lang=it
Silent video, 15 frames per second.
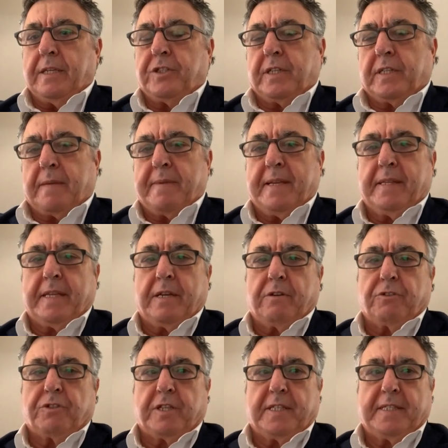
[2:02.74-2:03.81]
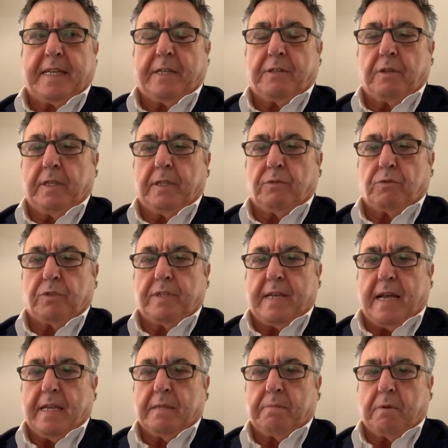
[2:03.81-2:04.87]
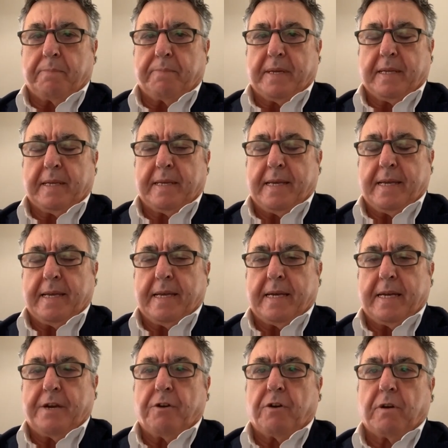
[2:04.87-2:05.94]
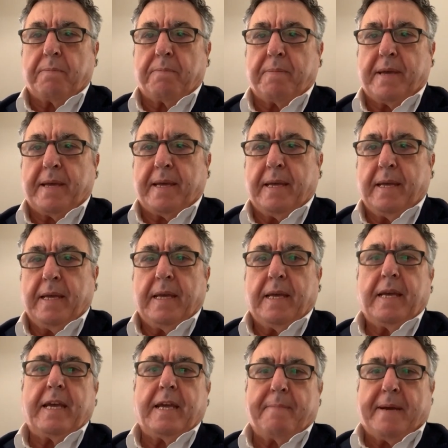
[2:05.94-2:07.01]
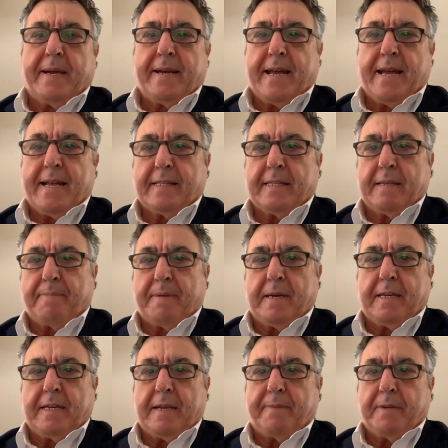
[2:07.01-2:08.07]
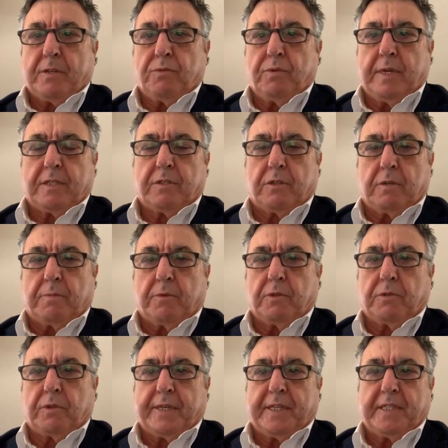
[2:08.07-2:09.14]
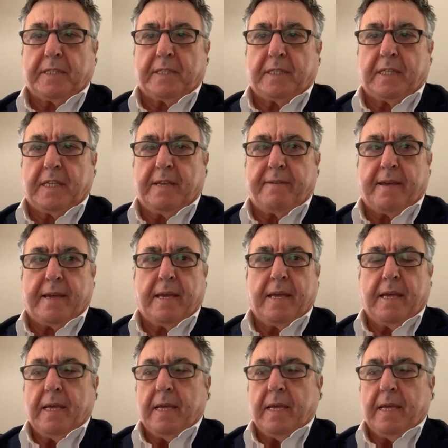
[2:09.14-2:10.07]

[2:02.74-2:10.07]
certamente non c'è stato entusiasmo perché le norme emanate per la riapertura sono molto restrittive